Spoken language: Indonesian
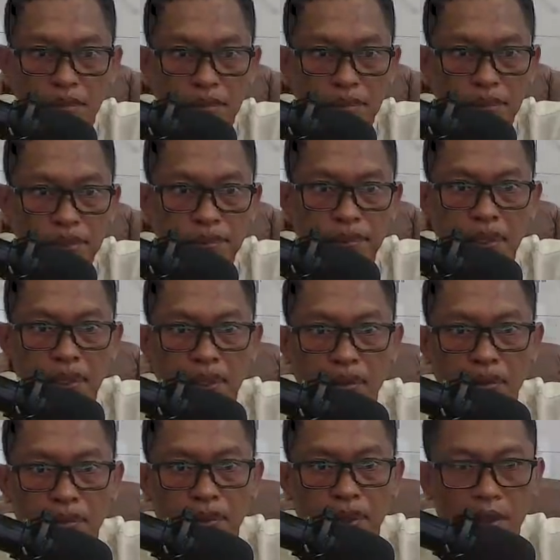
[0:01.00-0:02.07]

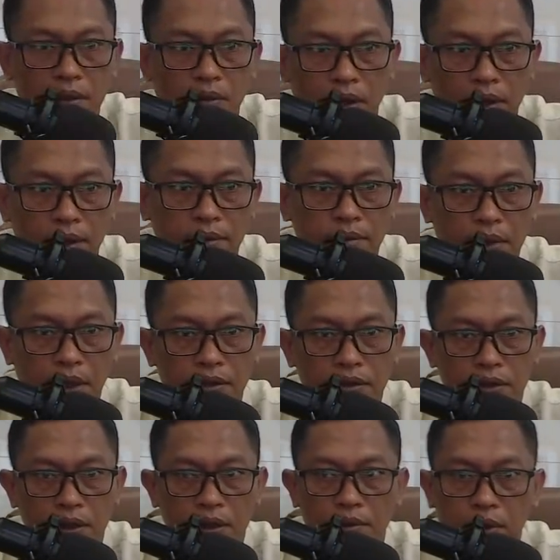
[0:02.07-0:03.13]
Bismillahirrahmanirrahim
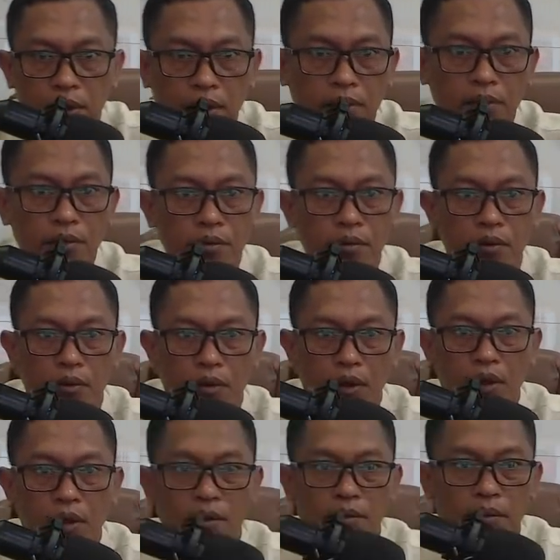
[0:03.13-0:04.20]
Assalamualaikum
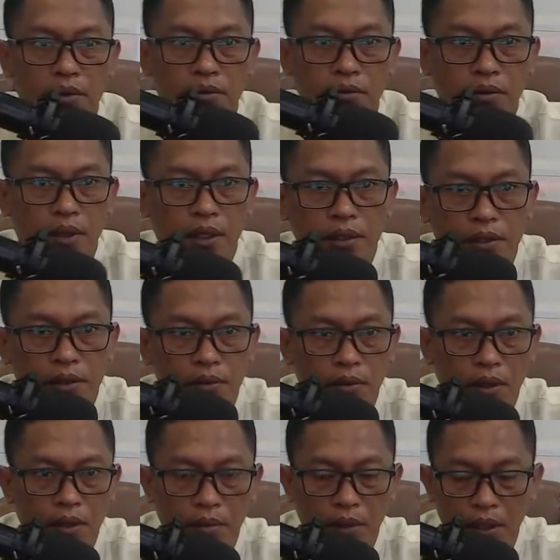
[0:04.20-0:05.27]
warahmatullahi
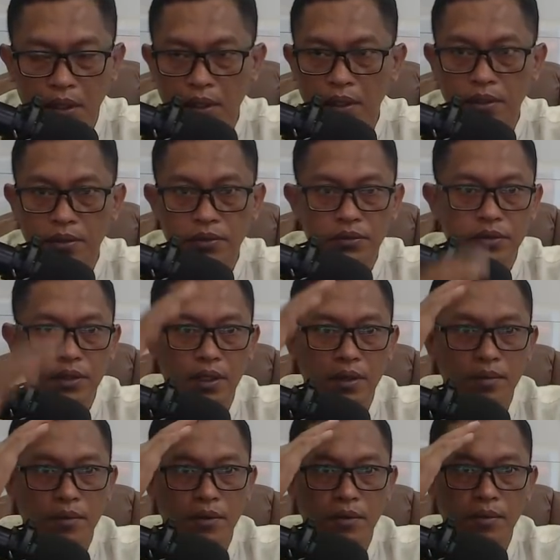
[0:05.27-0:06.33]
wabarakatuh
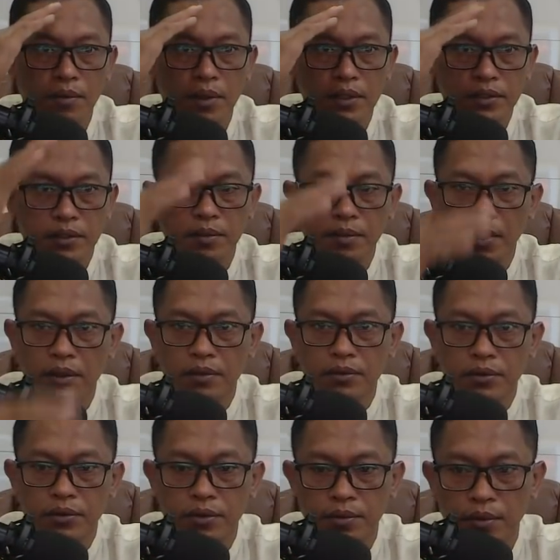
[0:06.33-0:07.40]
Salam hormat sahabatku
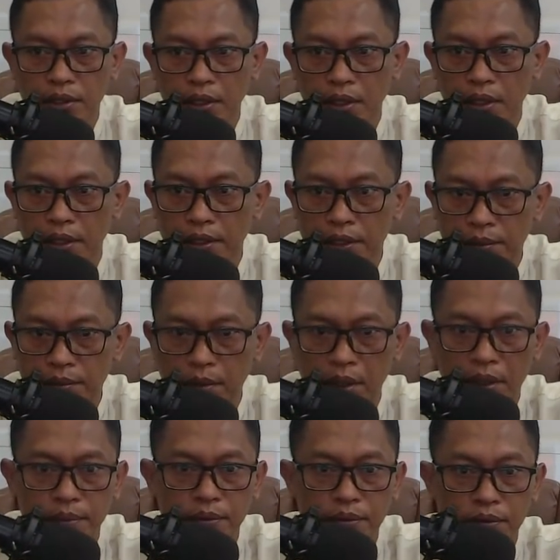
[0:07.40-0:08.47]
semuanya
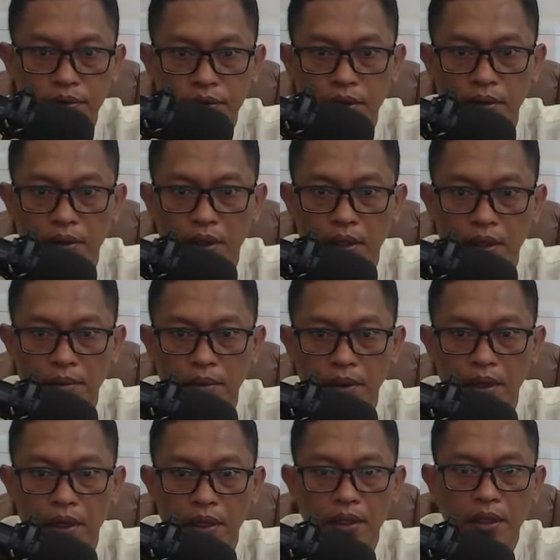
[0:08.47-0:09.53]
Dimanapun saudara
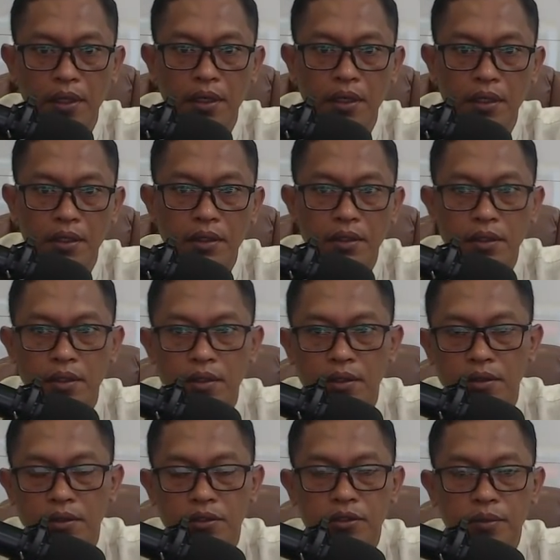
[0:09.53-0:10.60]
berada
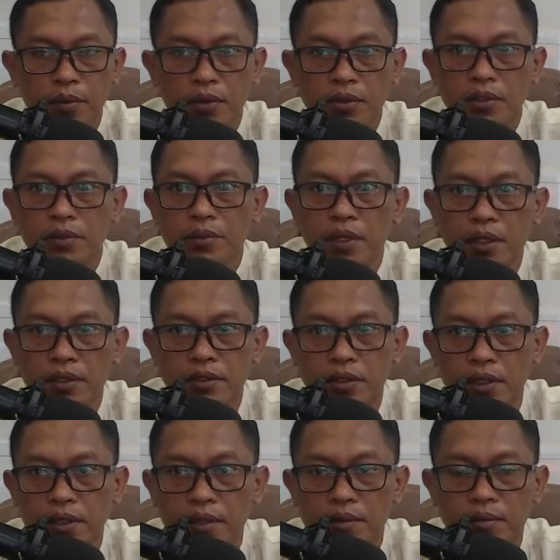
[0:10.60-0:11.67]
Seperti biasa
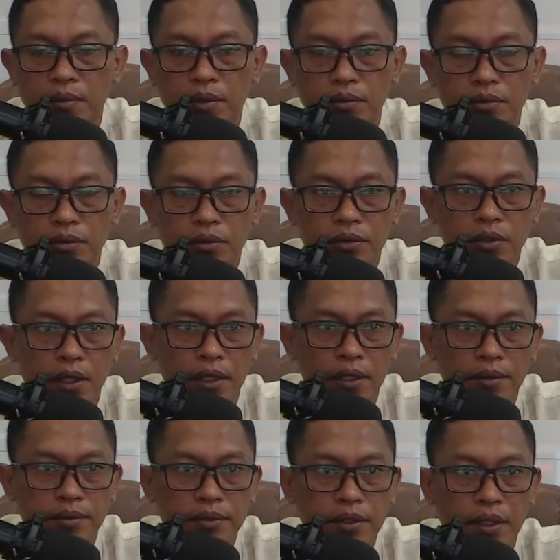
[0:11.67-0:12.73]
yang belum
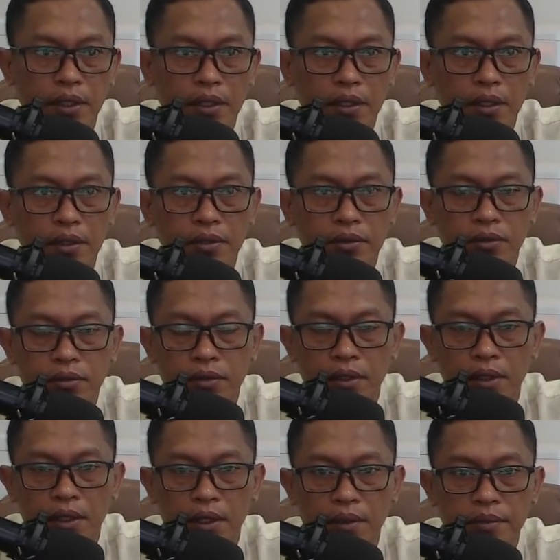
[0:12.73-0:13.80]
subscribe Silahkan di
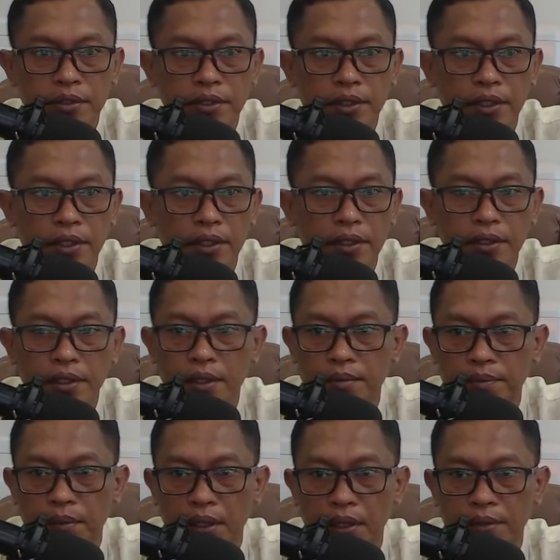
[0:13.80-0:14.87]
subscribe channel yang
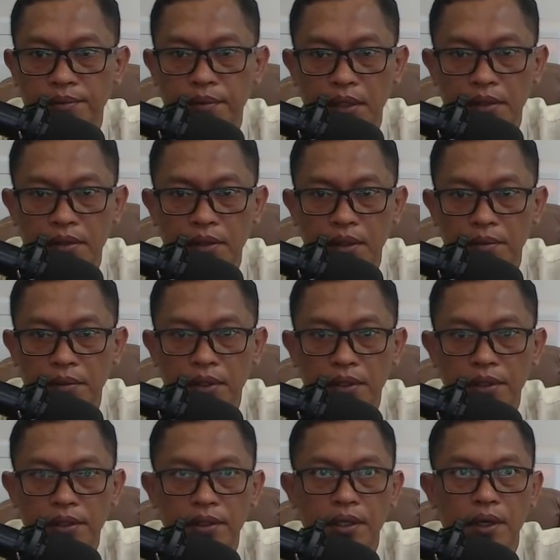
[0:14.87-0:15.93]
paling mantap
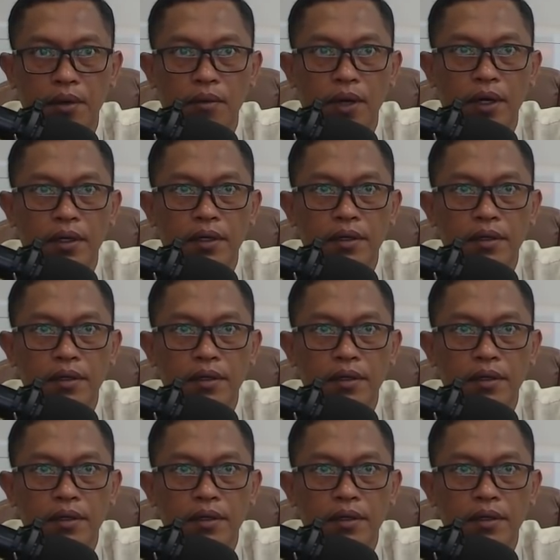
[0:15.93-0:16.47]
ini kawan